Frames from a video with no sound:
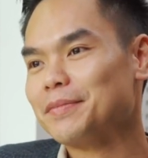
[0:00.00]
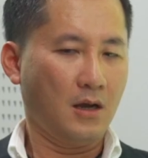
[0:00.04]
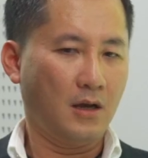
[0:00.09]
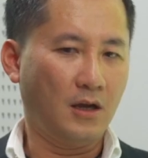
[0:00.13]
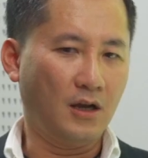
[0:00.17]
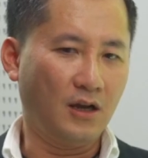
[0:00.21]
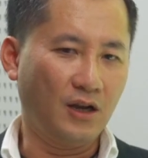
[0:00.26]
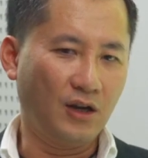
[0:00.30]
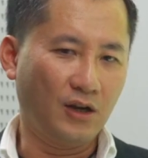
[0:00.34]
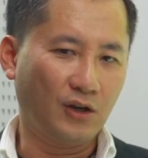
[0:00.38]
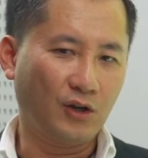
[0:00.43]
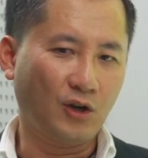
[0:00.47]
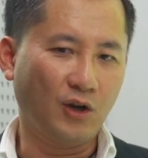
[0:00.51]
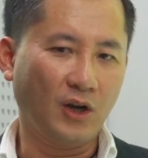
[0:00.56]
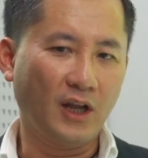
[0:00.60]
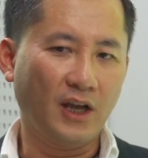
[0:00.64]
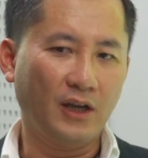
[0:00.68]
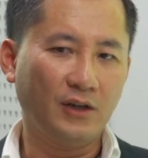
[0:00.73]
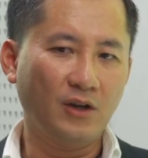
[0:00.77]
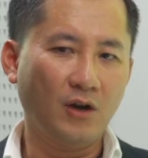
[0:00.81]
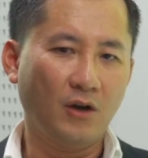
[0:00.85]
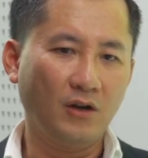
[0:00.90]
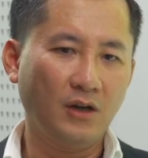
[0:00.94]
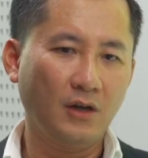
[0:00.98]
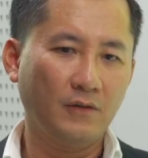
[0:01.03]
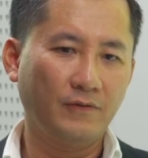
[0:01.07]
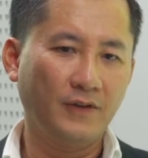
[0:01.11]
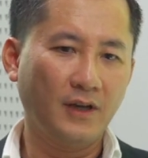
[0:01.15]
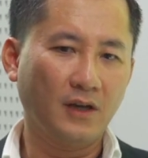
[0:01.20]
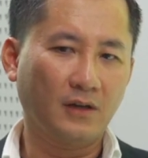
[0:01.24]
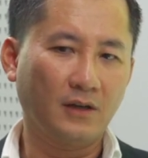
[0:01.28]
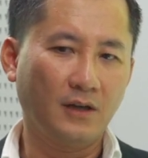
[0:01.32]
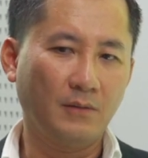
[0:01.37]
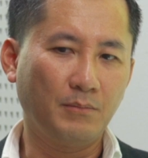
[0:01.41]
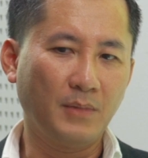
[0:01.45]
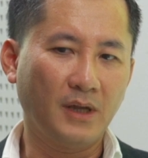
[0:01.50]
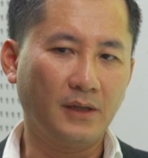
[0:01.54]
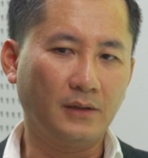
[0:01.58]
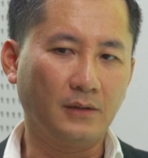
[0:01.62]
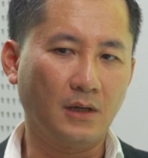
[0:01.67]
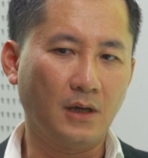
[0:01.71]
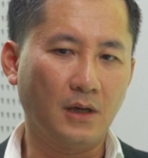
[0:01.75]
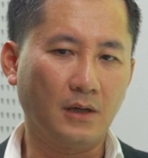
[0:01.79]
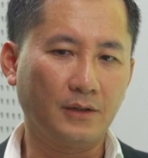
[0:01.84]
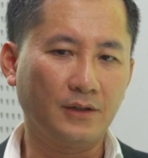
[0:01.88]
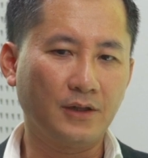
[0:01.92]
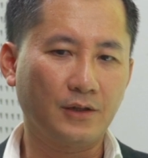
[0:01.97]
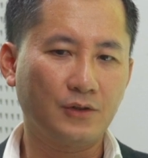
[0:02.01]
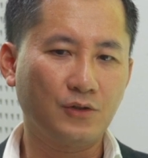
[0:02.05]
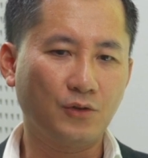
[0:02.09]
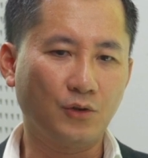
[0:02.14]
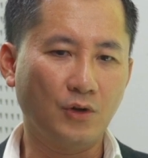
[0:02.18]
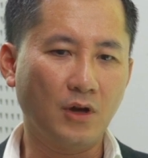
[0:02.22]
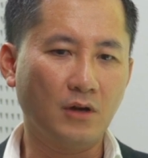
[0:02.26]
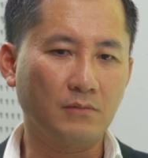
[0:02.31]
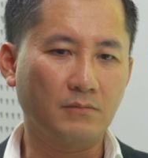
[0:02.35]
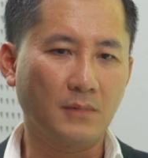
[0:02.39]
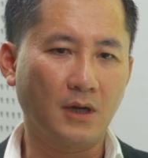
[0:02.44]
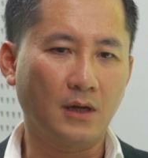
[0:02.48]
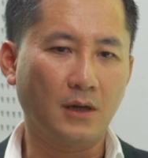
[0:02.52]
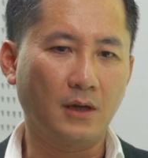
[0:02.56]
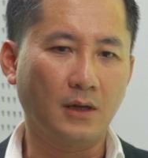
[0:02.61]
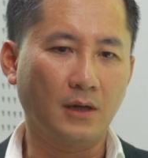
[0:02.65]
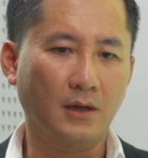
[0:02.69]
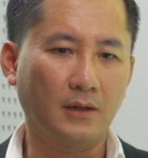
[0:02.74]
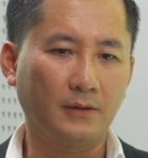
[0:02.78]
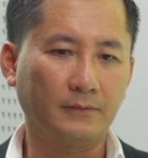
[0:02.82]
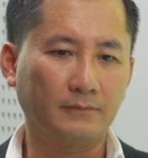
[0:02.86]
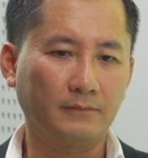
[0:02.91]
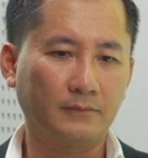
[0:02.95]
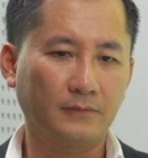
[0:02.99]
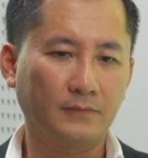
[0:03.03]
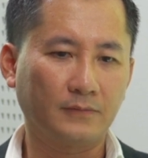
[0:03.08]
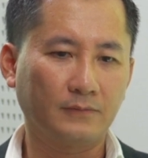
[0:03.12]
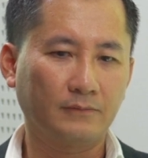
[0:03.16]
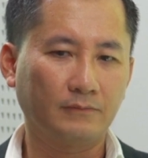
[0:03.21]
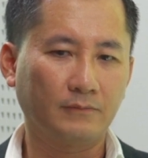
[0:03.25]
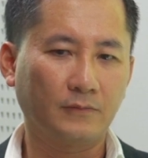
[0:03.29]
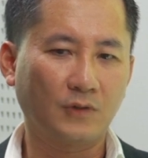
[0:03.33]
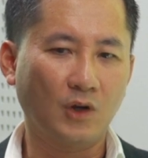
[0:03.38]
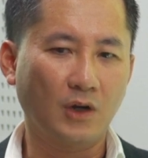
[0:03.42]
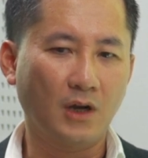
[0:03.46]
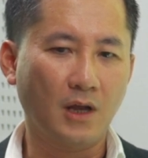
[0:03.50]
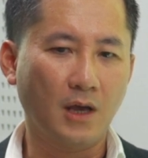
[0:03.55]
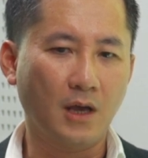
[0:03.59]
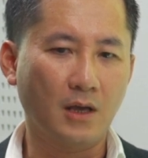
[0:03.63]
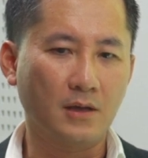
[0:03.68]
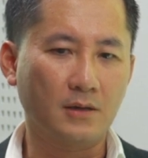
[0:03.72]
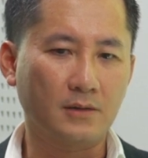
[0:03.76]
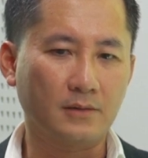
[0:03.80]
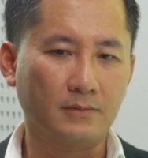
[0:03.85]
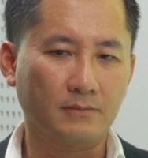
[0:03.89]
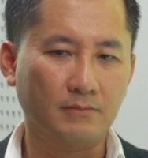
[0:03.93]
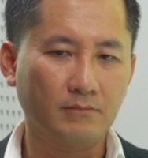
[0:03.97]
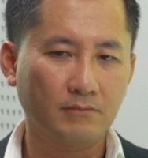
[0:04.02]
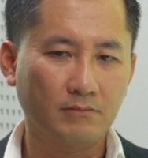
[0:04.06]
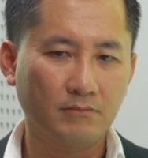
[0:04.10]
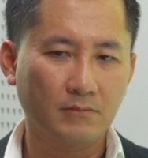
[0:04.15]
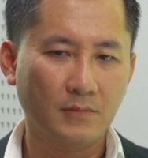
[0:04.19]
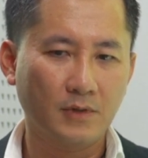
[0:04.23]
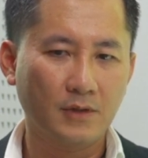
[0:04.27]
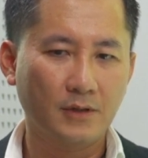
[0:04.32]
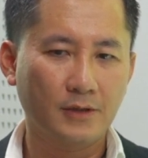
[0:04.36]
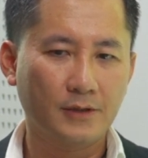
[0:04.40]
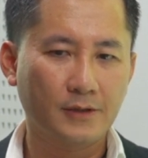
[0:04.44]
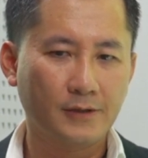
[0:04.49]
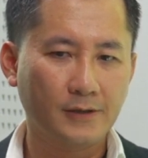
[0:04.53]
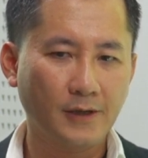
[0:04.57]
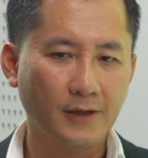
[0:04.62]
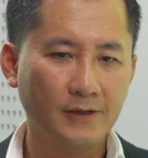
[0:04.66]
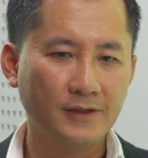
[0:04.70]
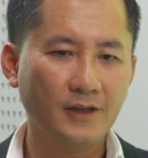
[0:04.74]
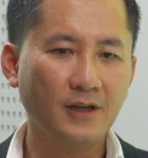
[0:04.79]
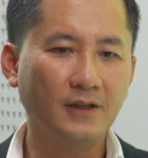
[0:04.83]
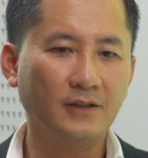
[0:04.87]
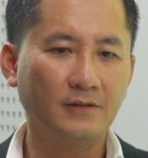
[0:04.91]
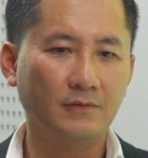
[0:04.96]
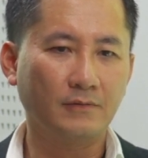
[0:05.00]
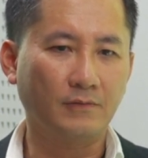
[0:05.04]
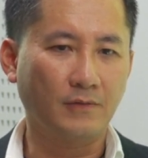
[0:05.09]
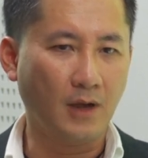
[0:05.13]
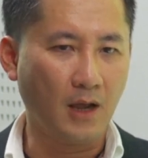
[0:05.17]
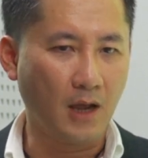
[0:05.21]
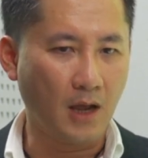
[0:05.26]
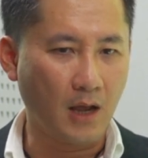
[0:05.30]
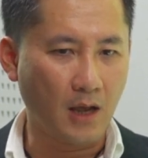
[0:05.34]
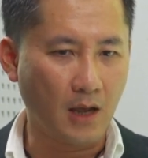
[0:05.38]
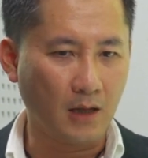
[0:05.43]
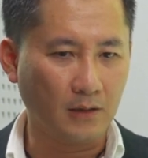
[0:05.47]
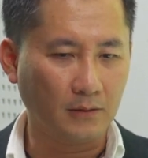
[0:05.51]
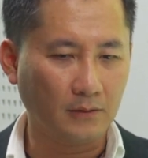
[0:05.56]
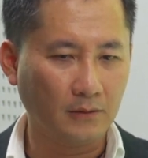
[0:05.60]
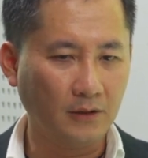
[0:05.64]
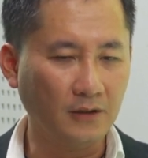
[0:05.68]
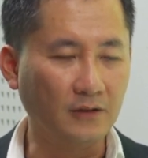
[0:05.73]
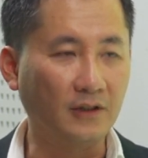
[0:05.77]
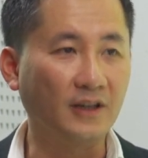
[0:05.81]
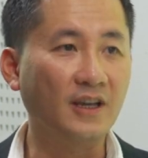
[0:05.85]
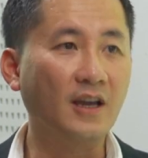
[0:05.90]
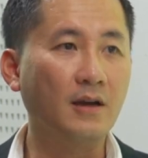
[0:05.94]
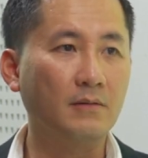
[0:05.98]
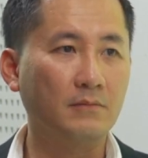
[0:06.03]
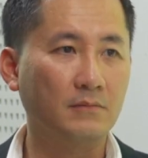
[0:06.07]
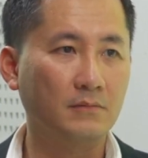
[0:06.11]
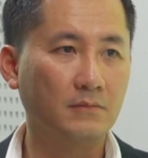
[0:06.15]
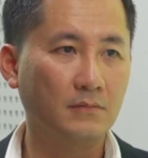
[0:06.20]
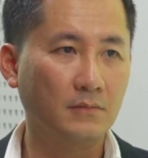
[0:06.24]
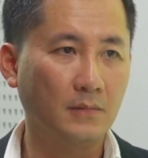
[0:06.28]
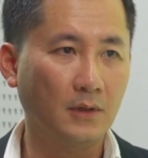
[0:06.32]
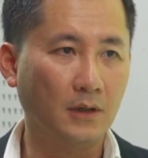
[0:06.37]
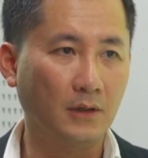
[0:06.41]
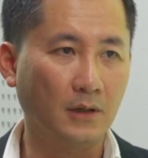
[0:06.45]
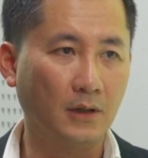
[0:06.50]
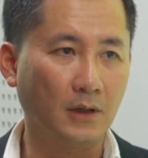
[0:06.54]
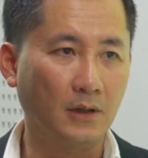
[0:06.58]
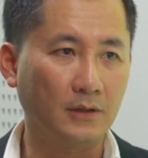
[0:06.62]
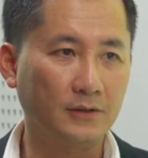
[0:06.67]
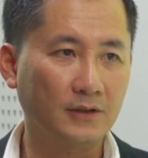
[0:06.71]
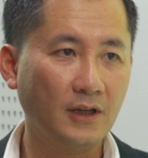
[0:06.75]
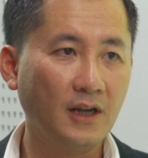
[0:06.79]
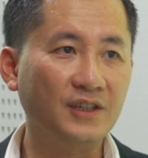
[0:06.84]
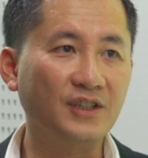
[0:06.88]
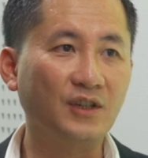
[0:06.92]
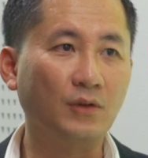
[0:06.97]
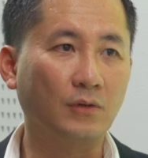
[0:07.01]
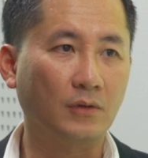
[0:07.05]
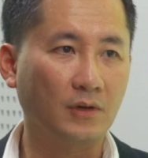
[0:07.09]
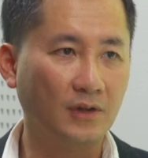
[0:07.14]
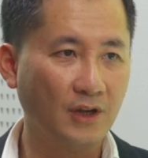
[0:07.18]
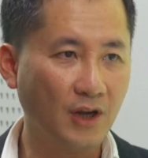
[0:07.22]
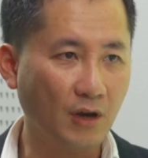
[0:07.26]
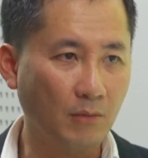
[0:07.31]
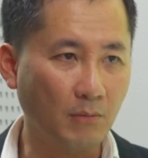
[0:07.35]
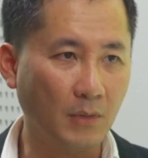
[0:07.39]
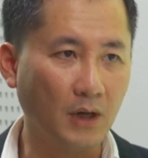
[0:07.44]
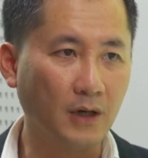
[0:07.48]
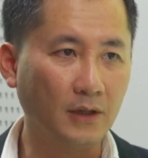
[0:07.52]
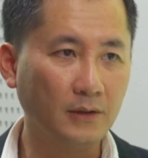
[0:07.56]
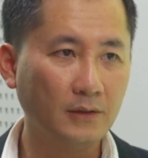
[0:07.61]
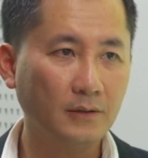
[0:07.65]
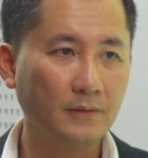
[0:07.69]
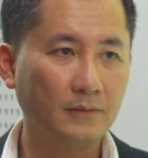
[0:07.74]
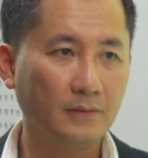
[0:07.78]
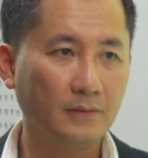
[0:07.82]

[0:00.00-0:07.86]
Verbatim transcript: À, có lẽ đó là việc là mình ờ, được chủ động mà ờ, gọi là xây dựng và thử nghiệm à, rất là nhiều những điều mới